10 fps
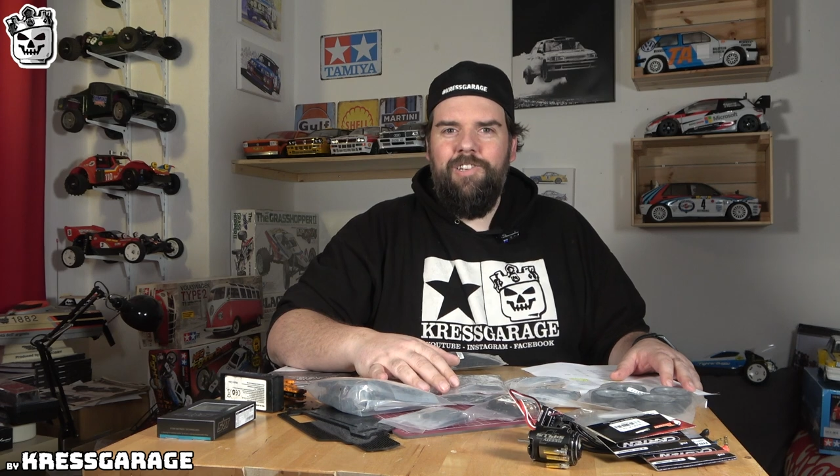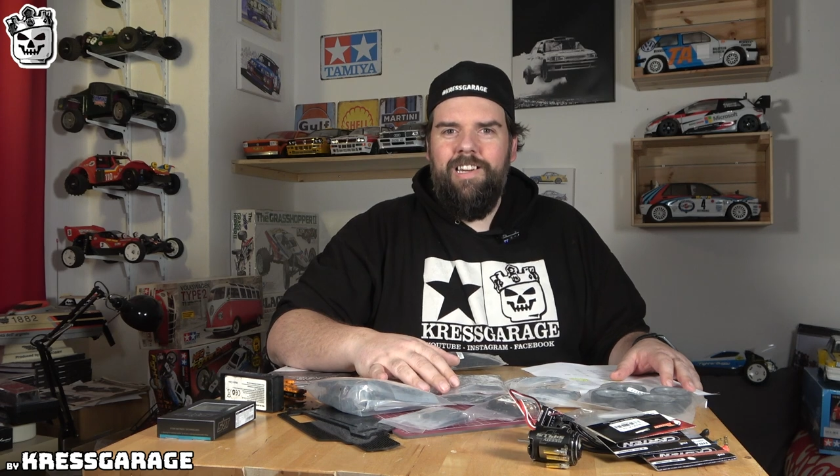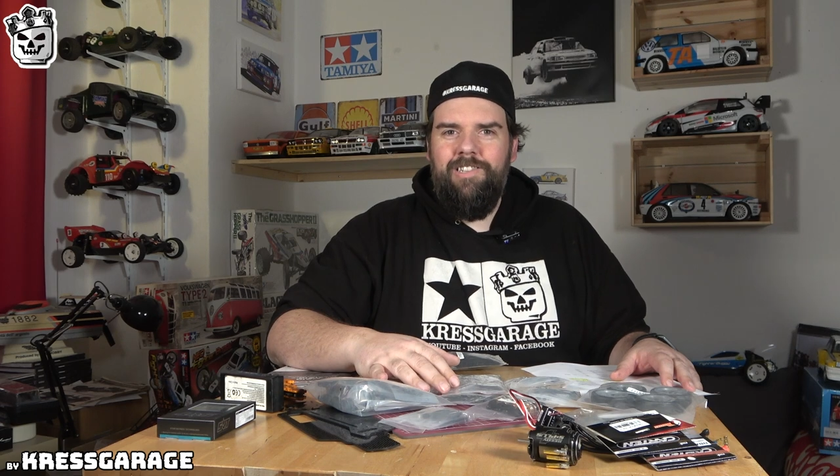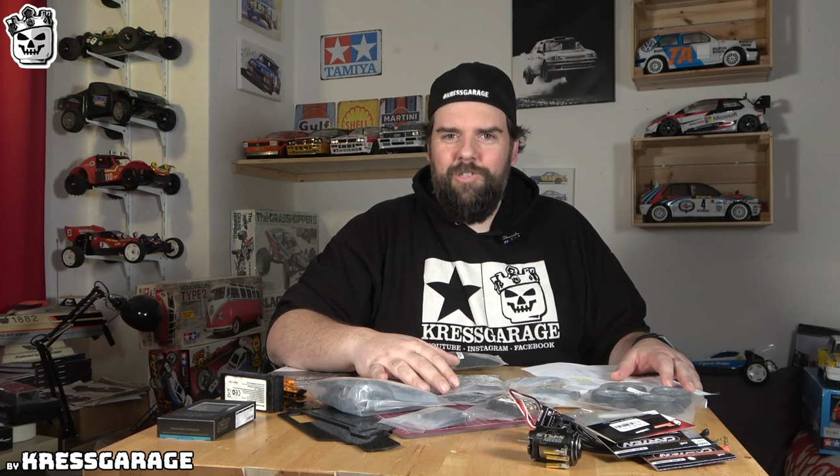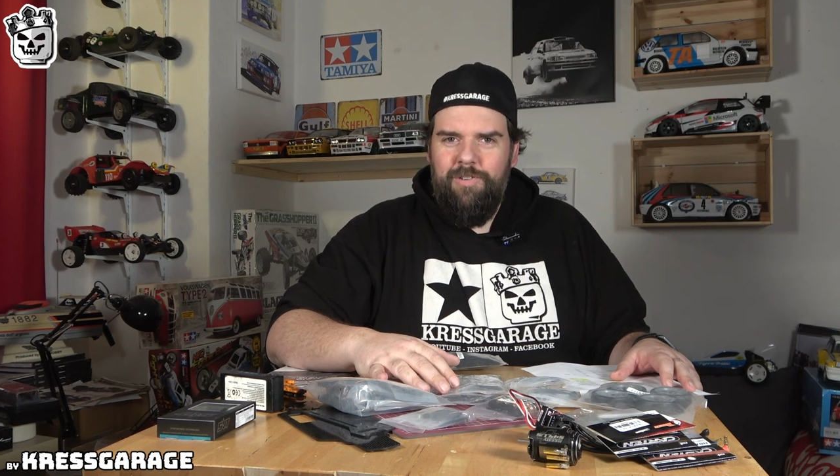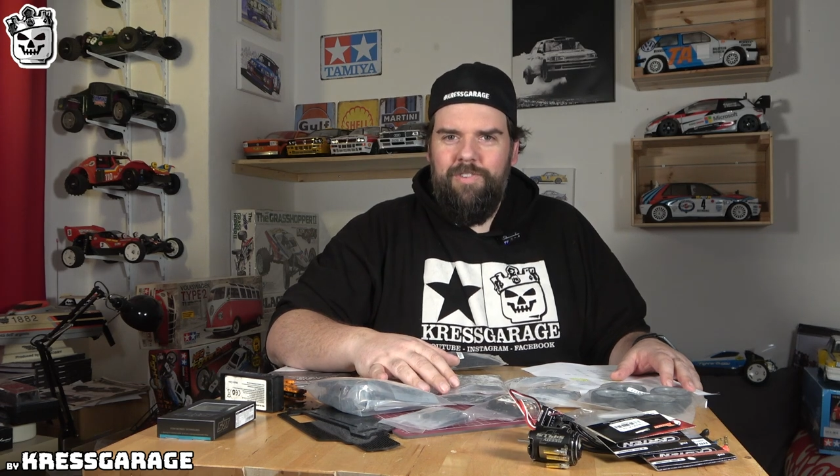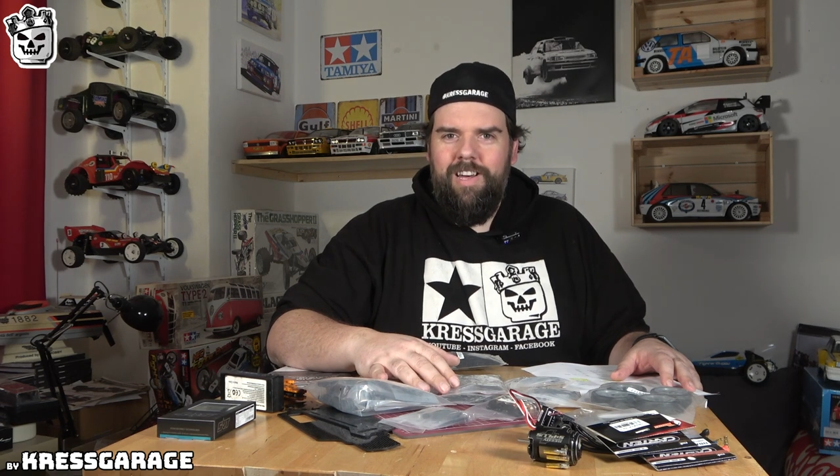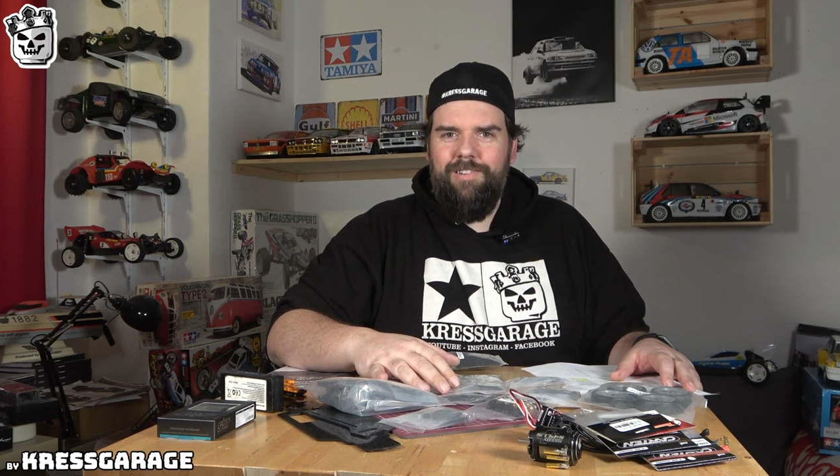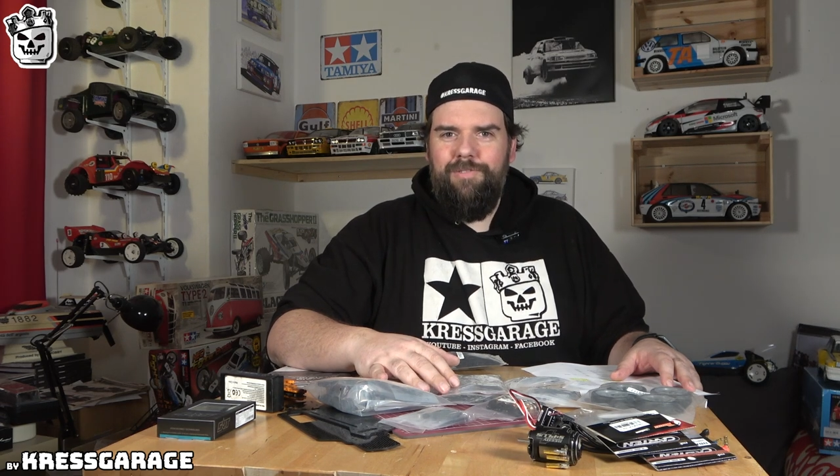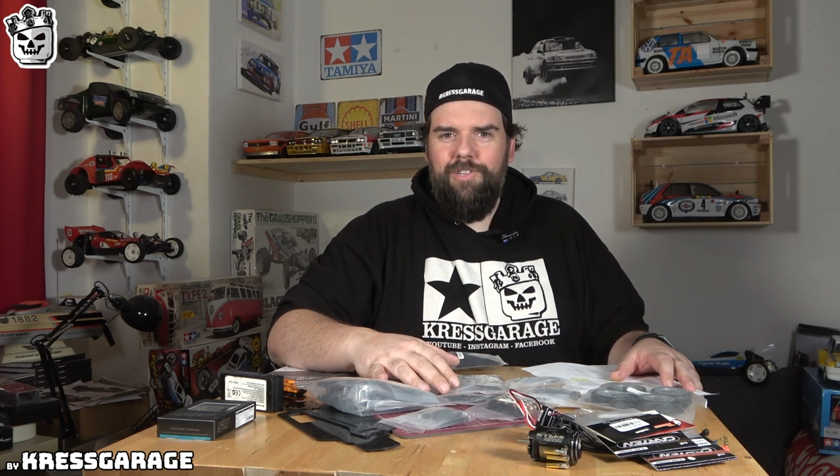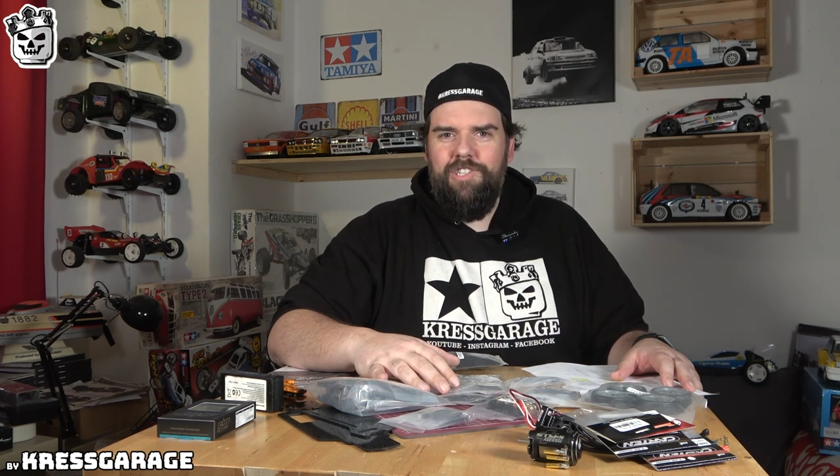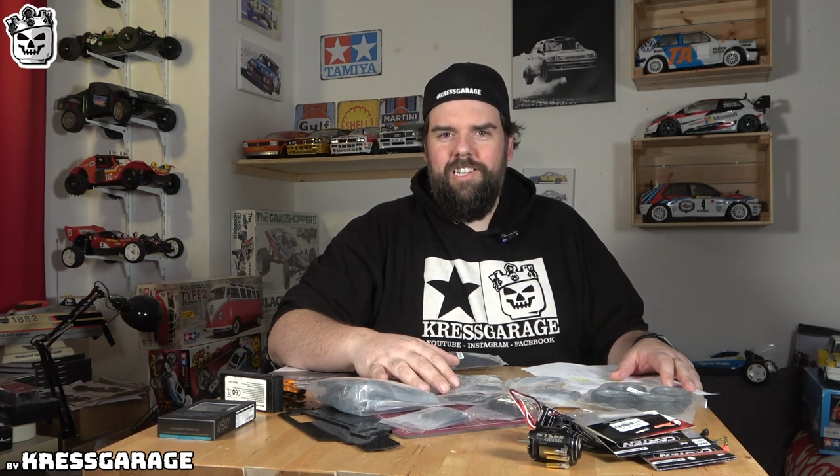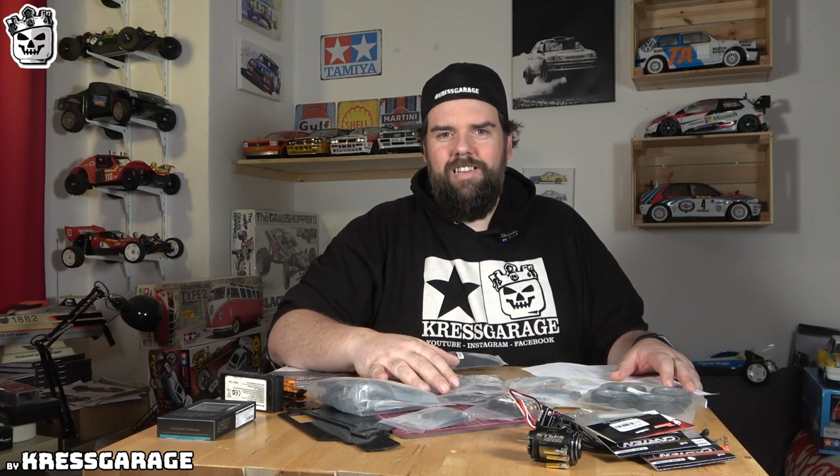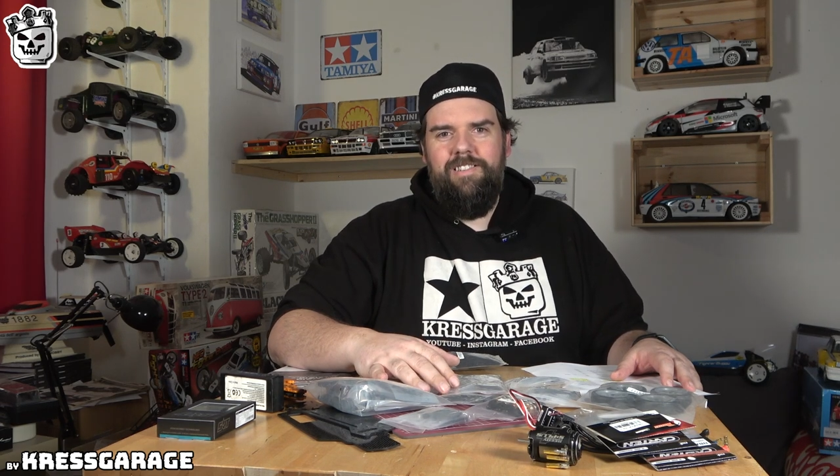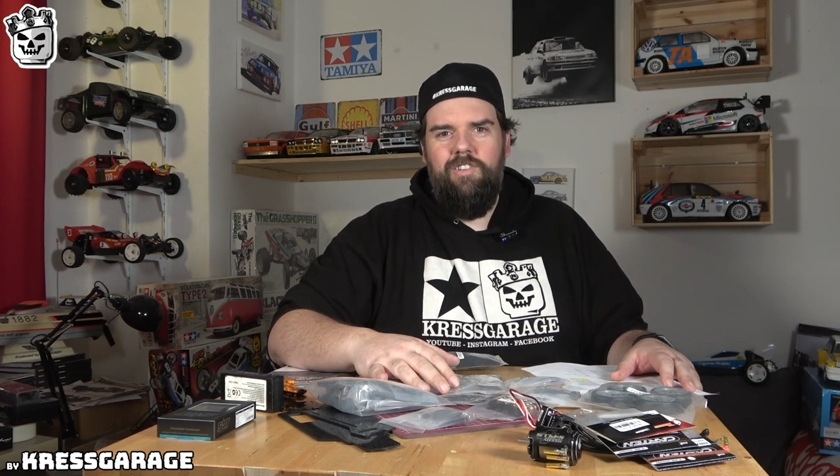euch einen schönen Wagen
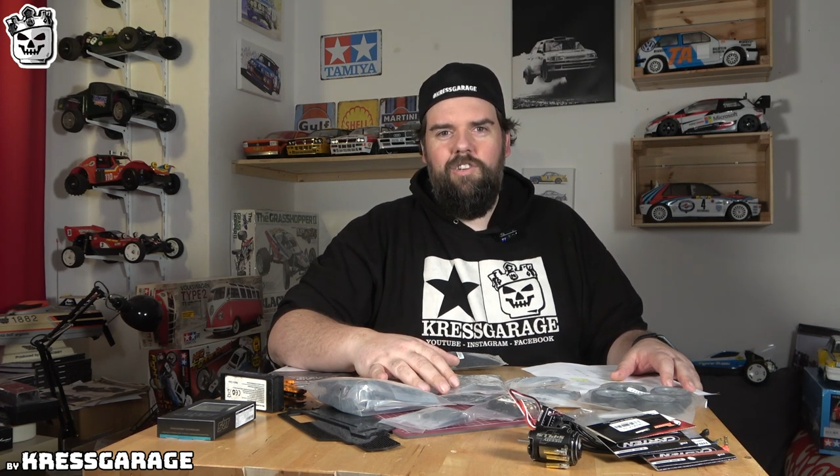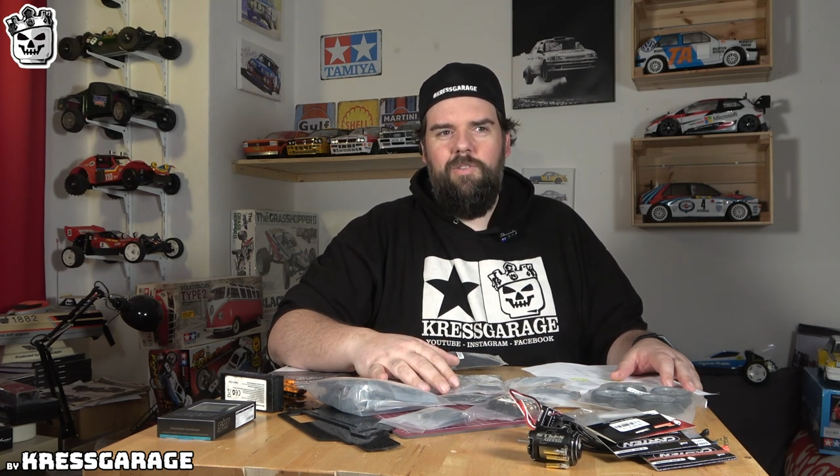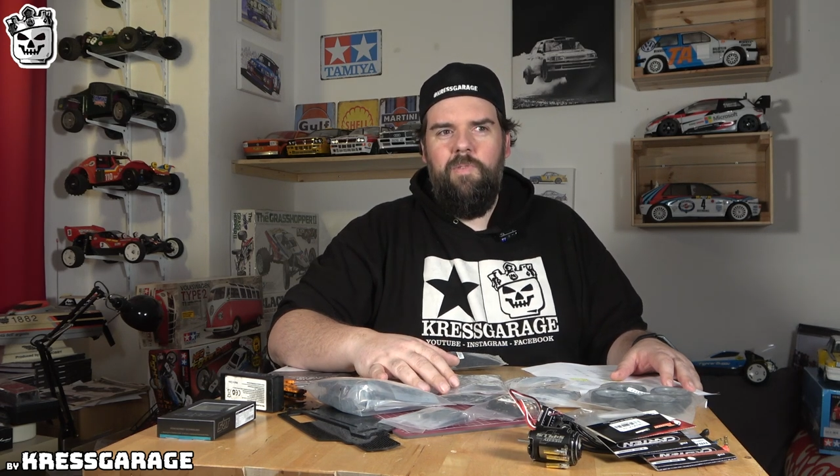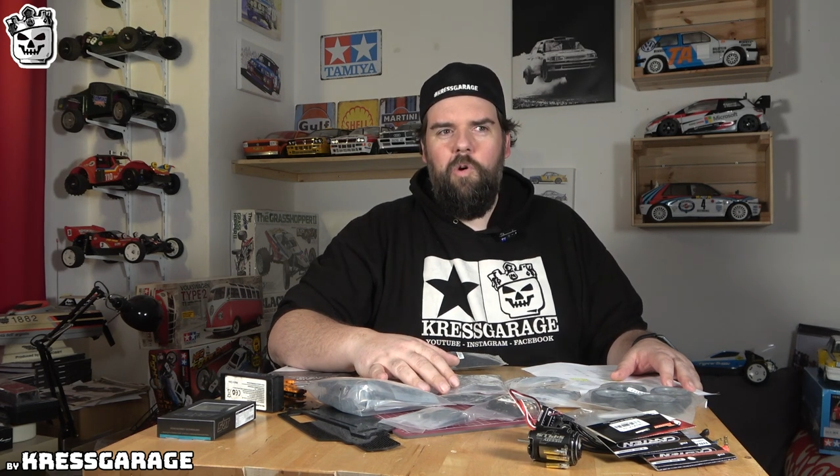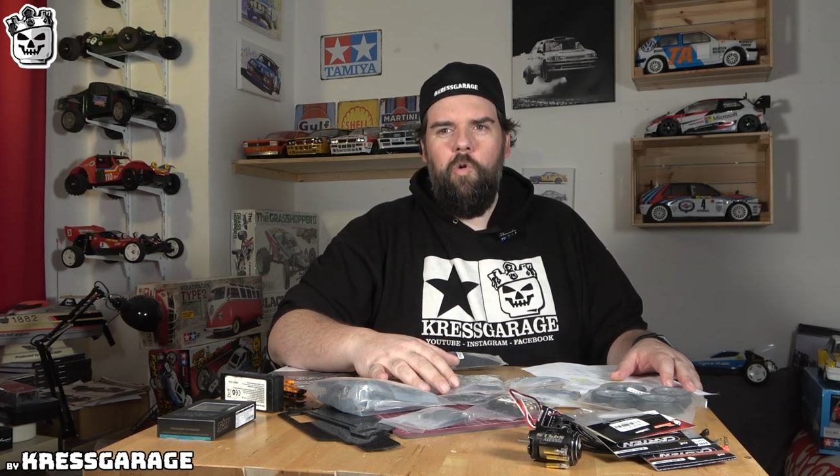vorstellen äh,